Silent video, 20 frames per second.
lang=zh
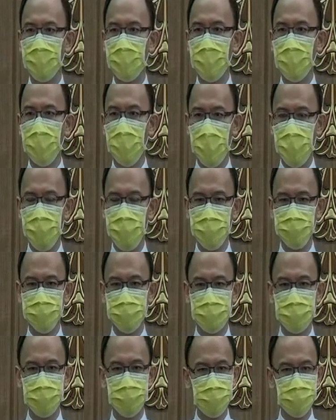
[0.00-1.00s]
还没有
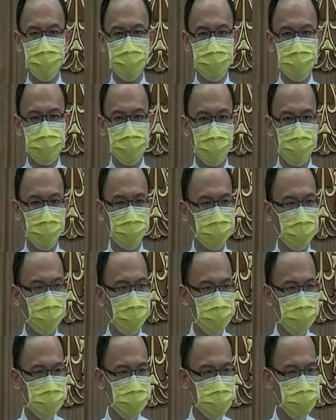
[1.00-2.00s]
真正找
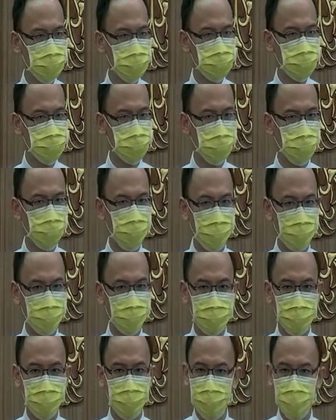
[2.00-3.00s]
到属
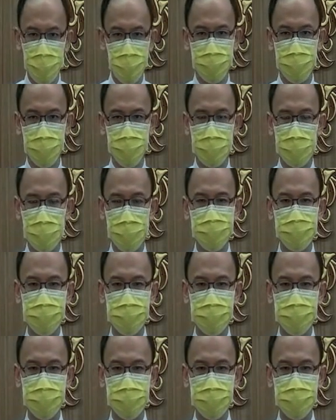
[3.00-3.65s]
灵的避风港。